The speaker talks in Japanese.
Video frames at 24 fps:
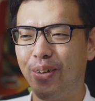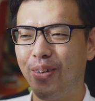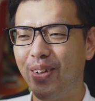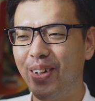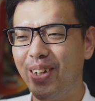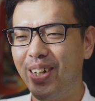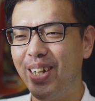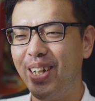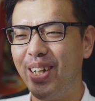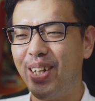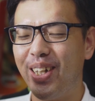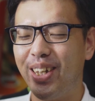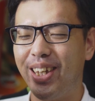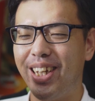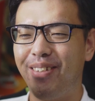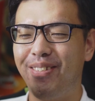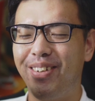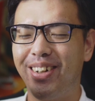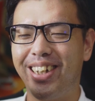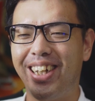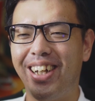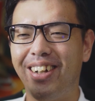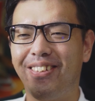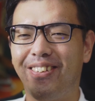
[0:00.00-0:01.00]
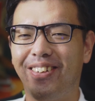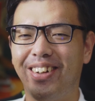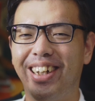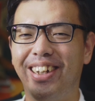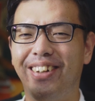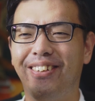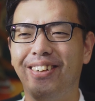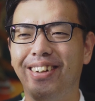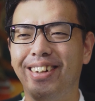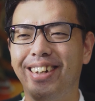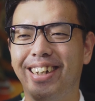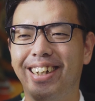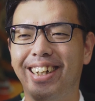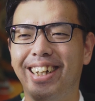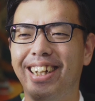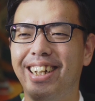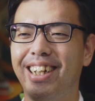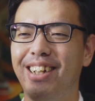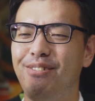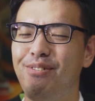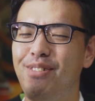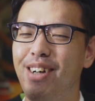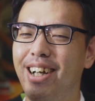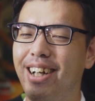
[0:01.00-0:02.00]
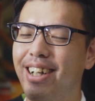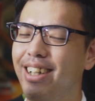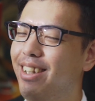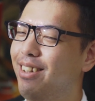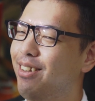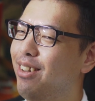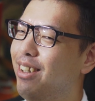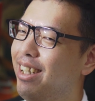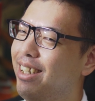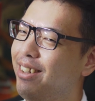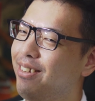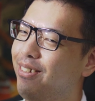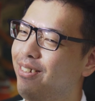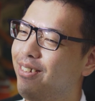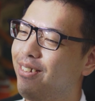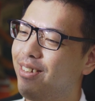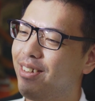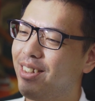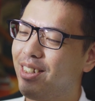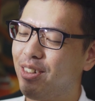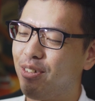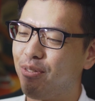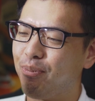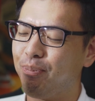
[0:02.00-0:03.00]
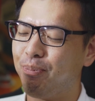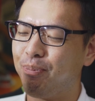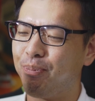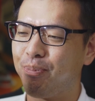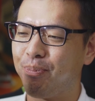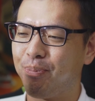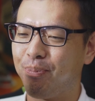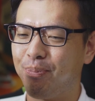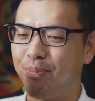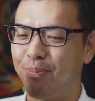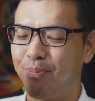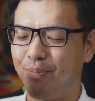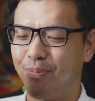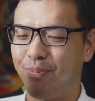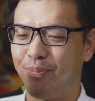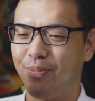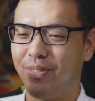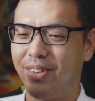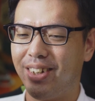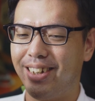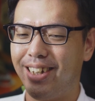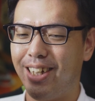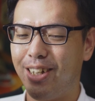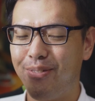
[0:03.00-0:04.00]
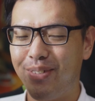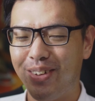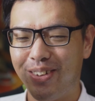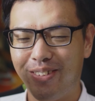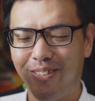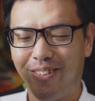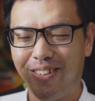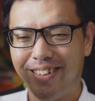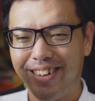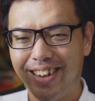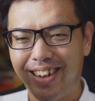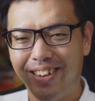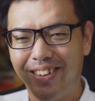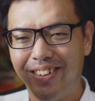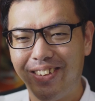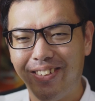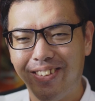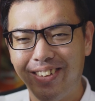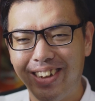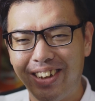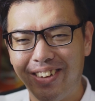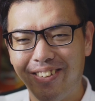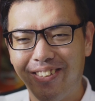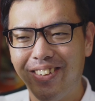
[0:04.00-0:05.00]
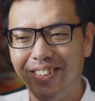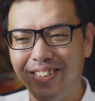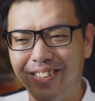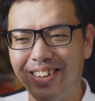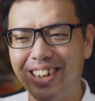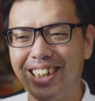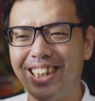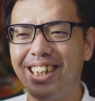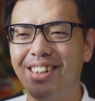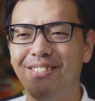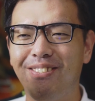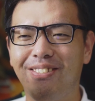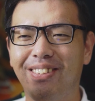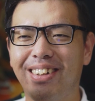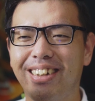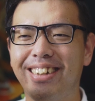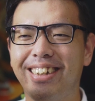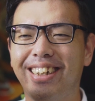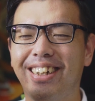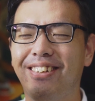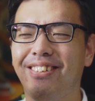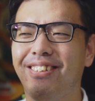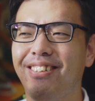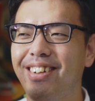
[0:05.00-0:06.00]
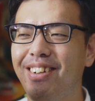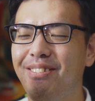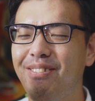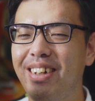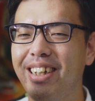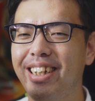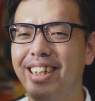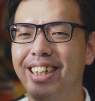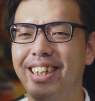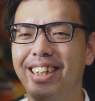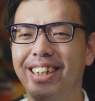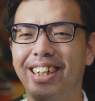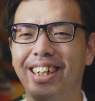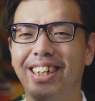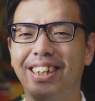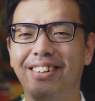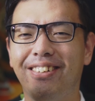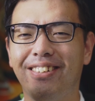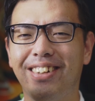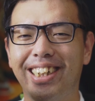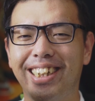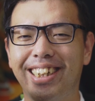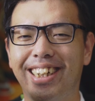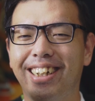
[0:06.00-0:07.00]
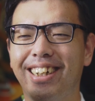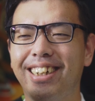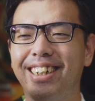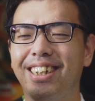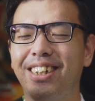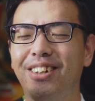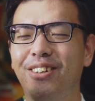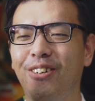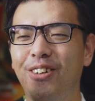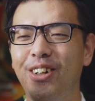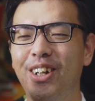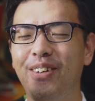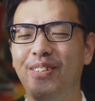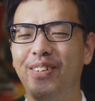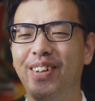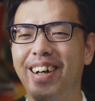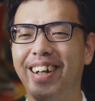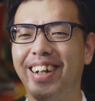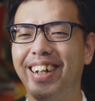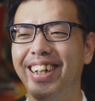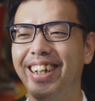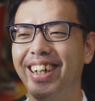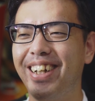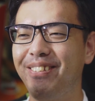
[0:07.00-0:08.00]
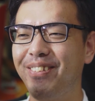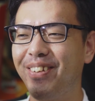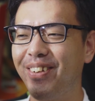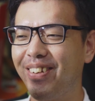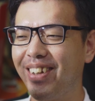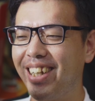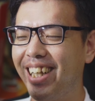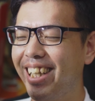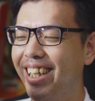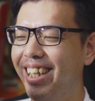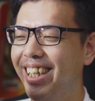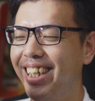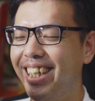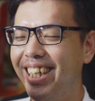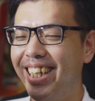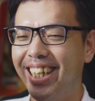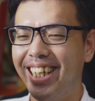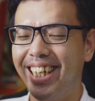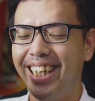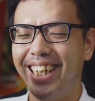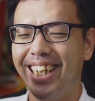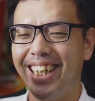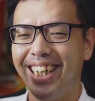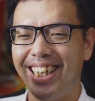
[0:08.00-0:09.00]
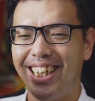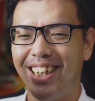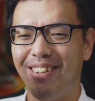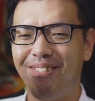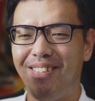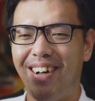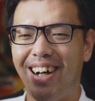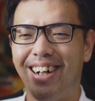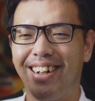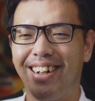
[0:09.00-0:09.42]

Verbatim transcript: 手持ちの動画の手ぶれ結構広いんでね、まあ、あの、なるべく抑えるように努力はしてますけど、やっぱり人間の力じゃどうにもならないものが、